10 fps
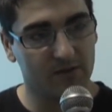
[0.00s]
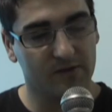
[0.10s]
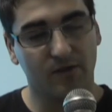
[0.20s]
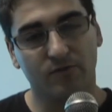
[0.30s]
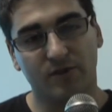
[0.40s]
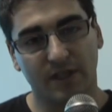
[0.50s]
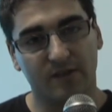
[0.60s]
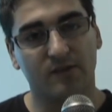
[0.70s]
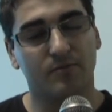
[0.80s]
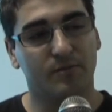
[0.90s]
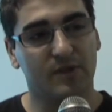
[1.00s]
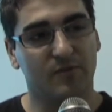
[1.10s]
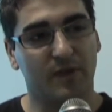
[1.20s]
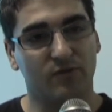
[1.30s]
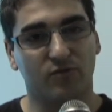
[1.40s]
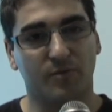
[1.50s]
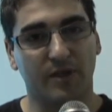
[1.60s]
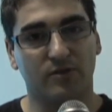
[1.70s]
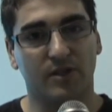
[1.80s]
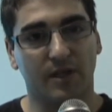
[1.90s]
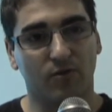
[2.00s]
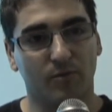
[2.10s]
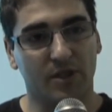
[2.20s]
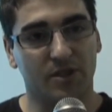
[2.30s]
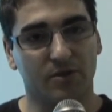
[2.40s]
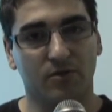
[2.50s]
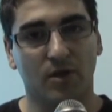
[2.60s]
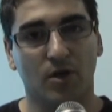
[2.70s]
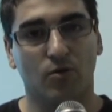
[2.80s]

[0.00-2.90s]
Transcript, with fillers: que são os três principais suspeitos de terem cometido